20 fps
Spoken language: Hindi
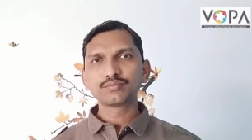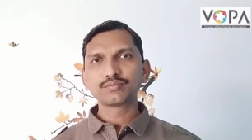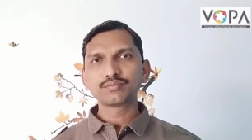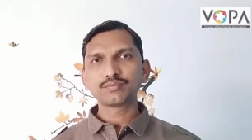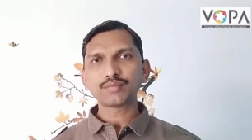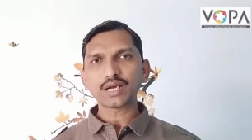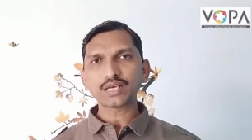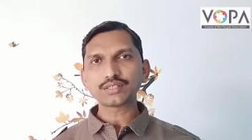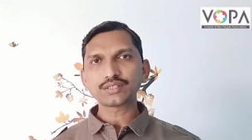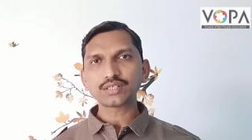
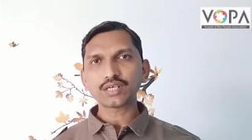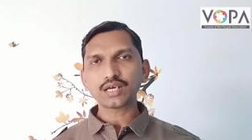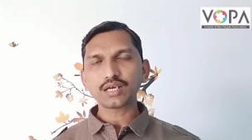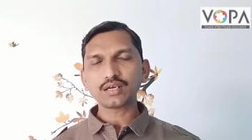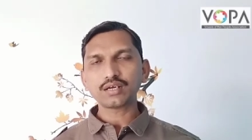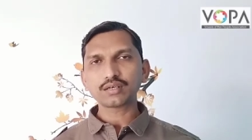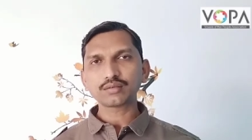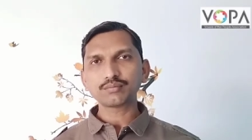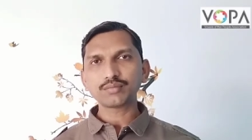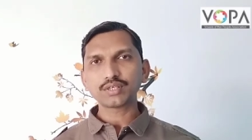बादशाह
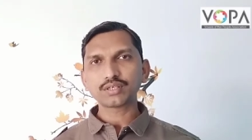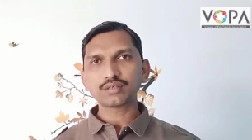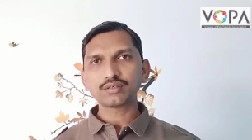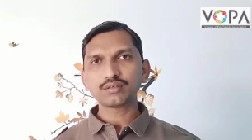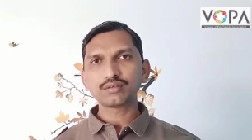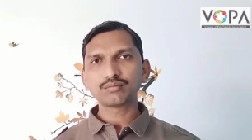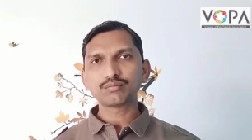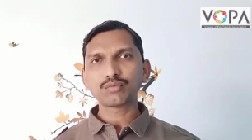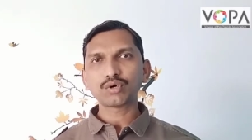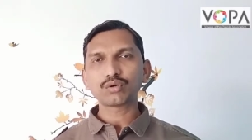अकबर
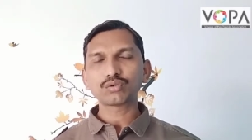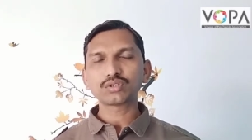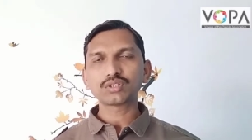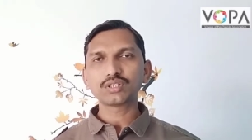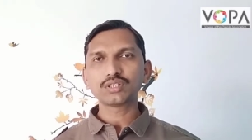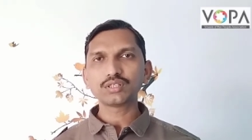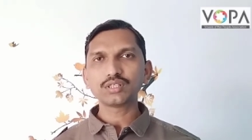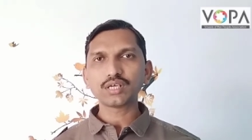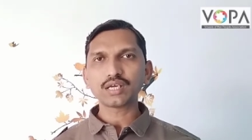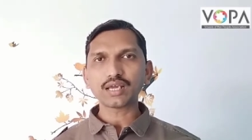बहुत
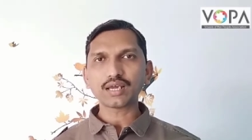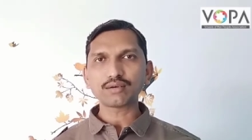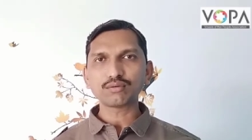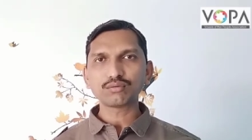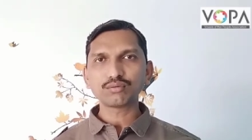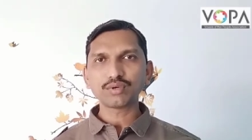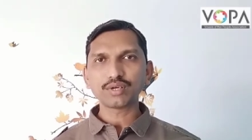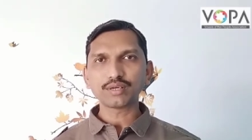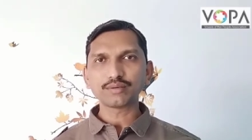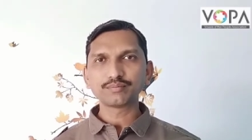ही दयालु
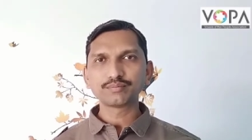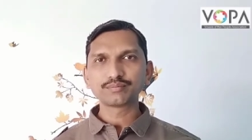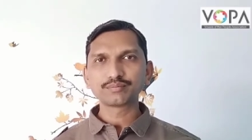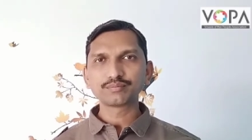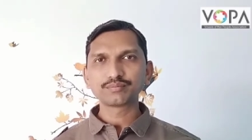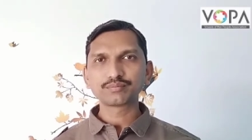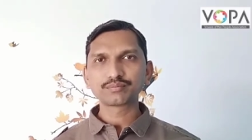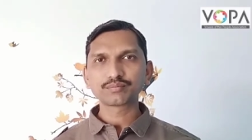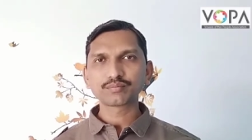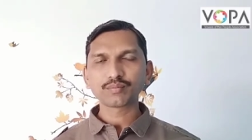है
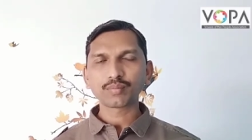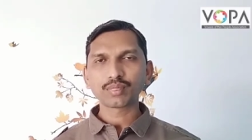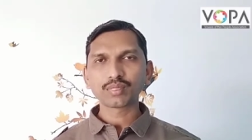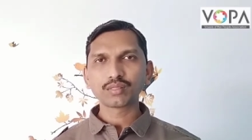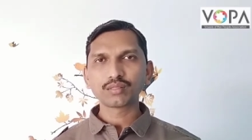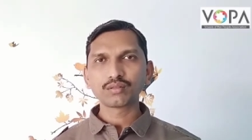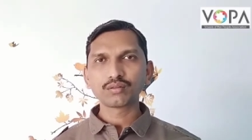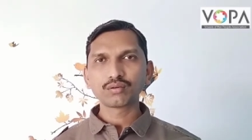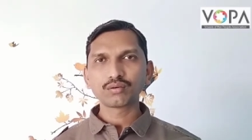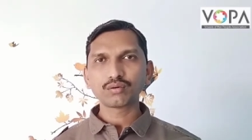
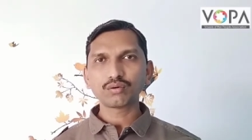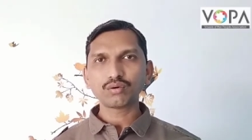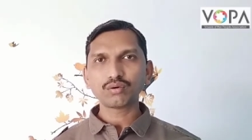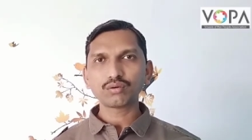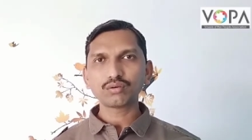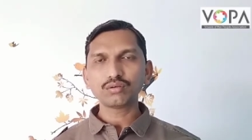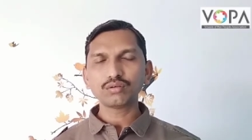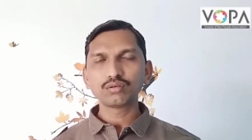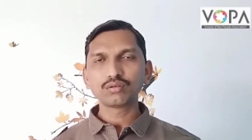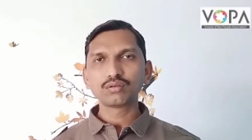
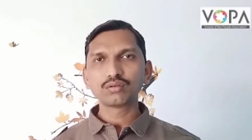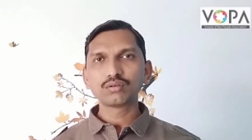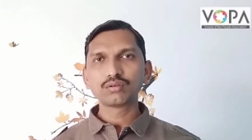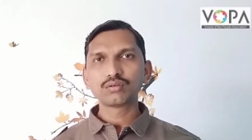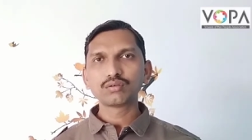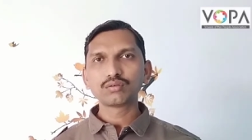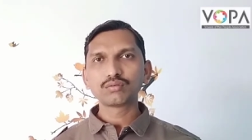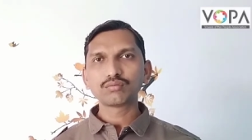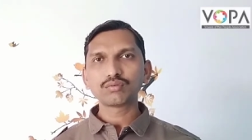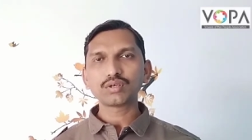और
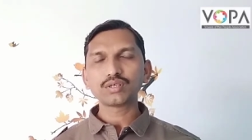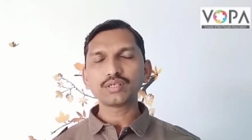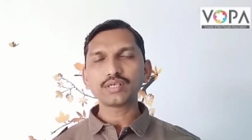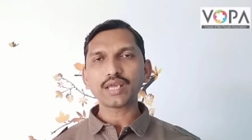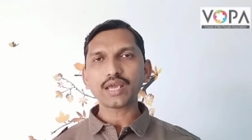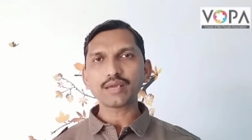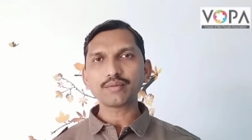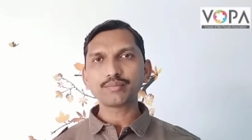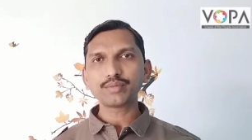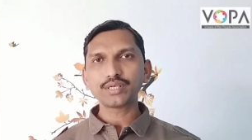वह
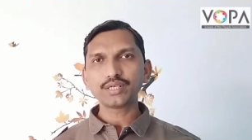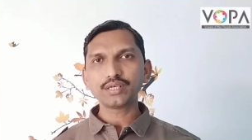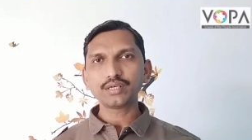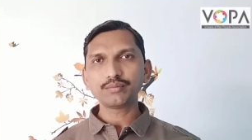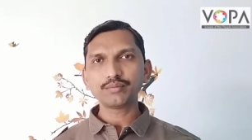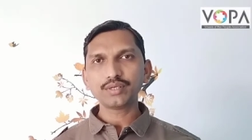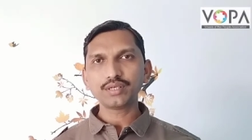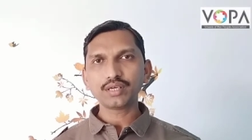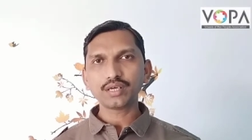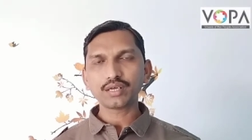न्यायप्रिय
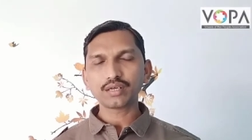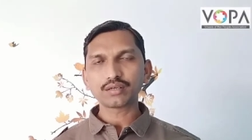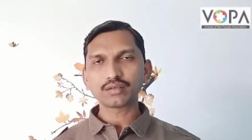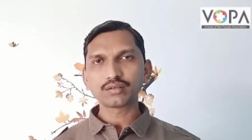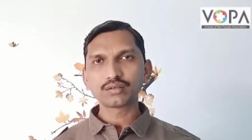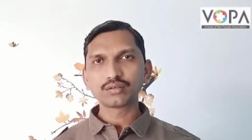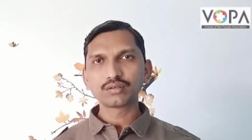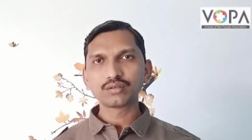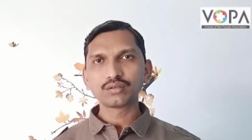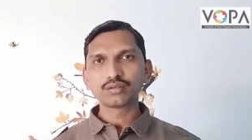भी है
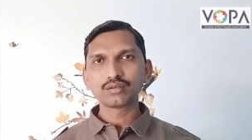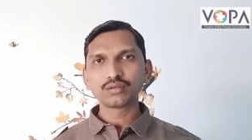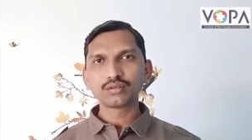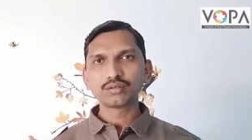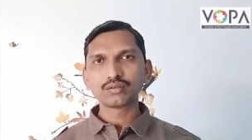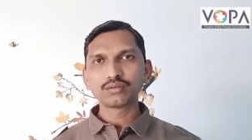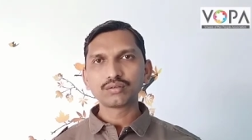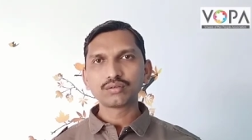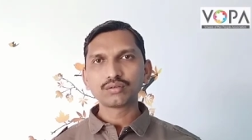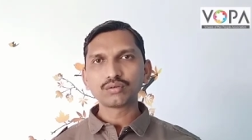
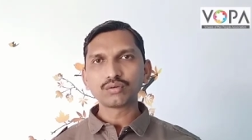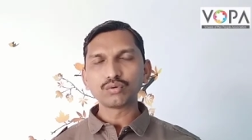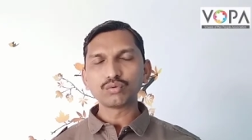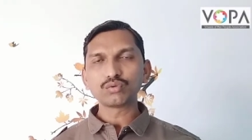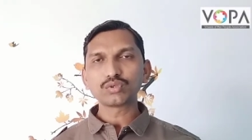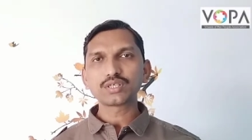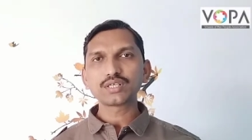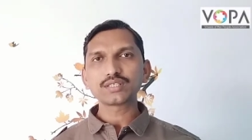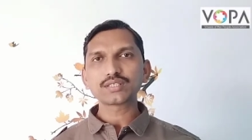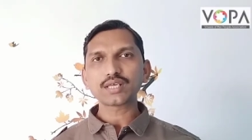
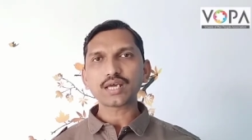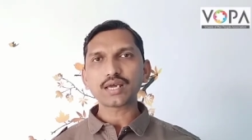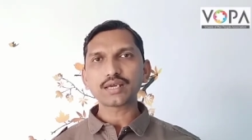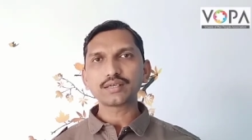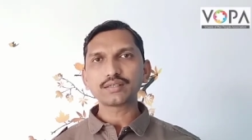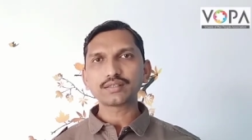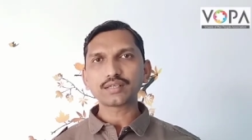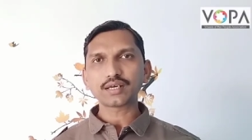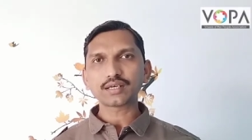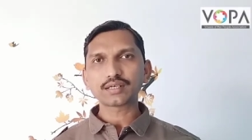उनकी
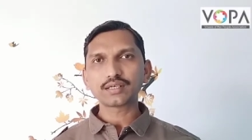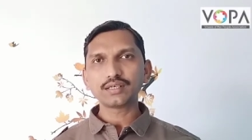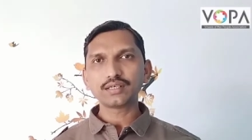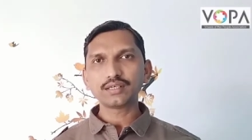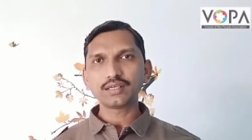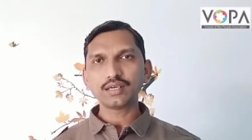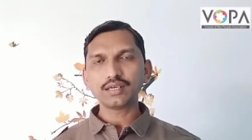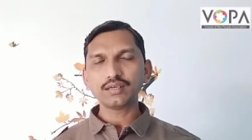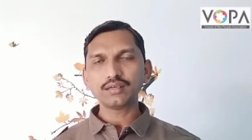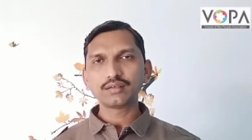सहायता के
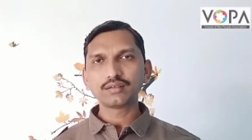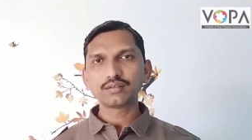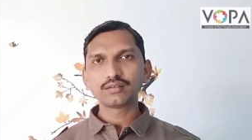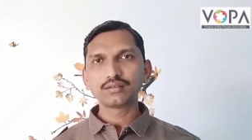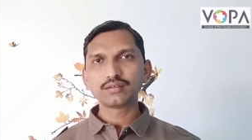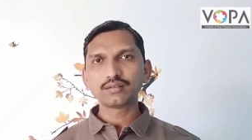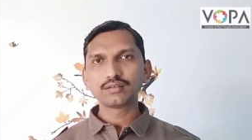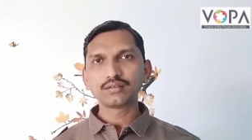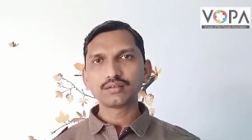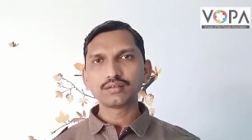लिए
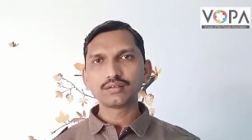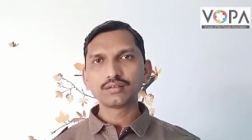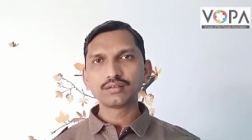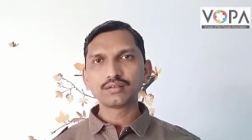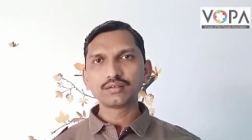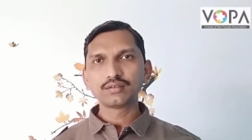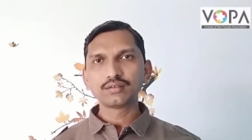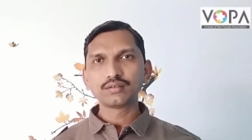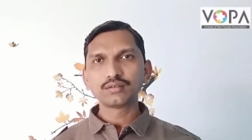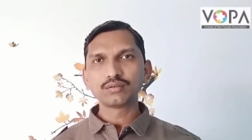
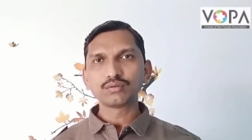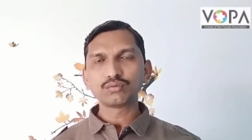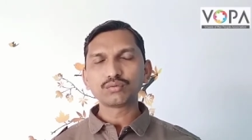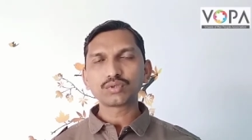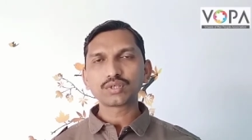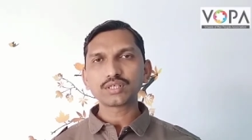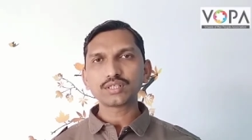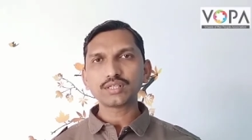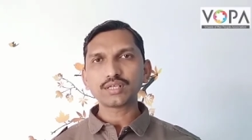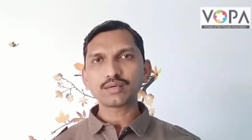
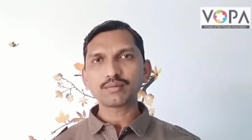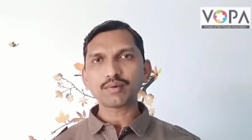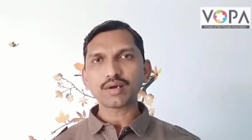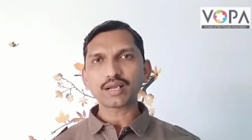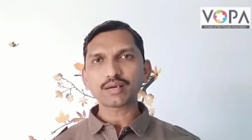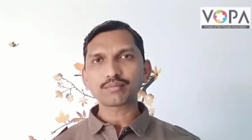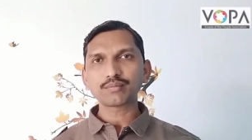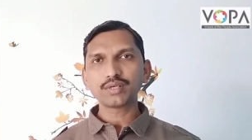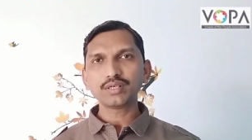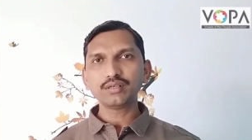उनके दरबार
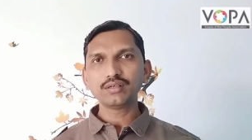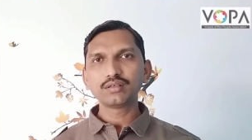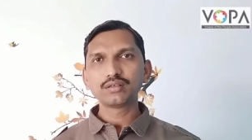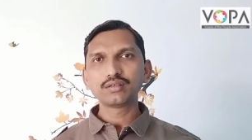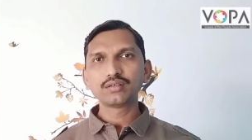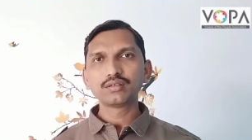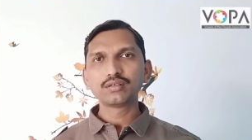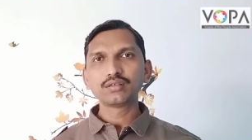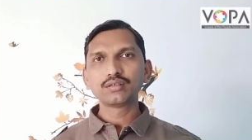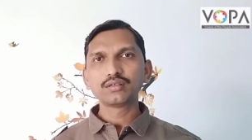में
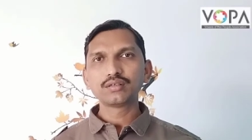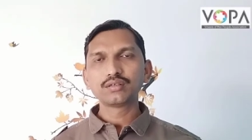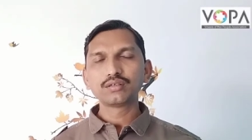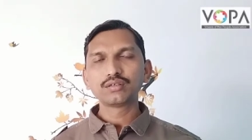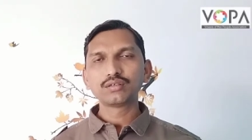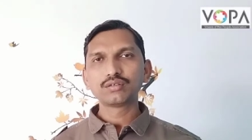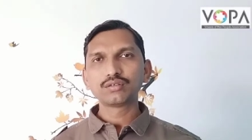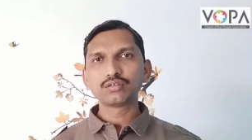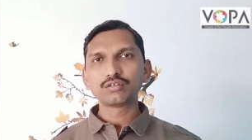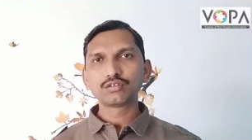
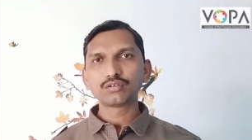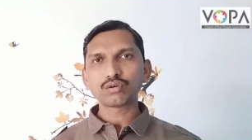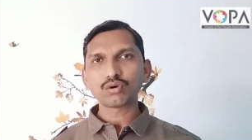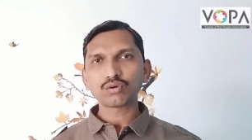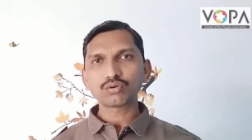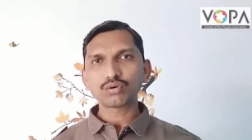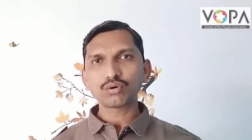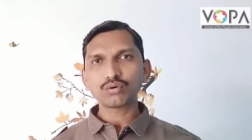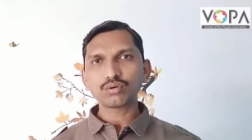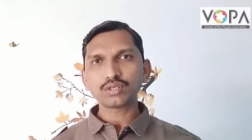नौ
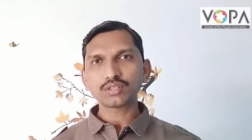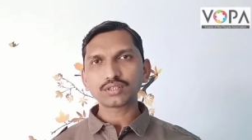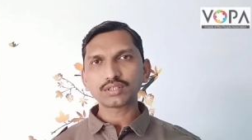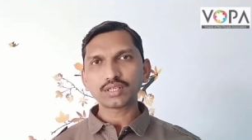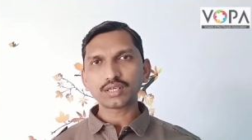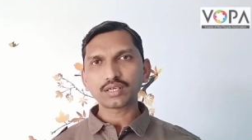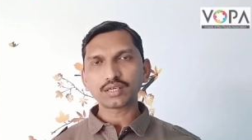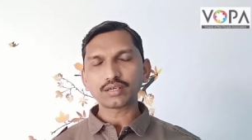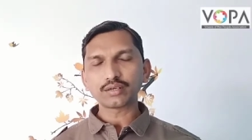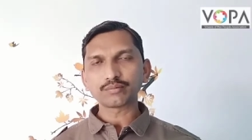नौ रत्न
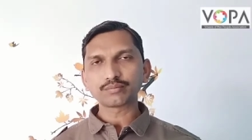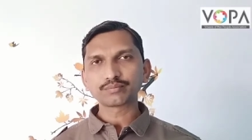हैं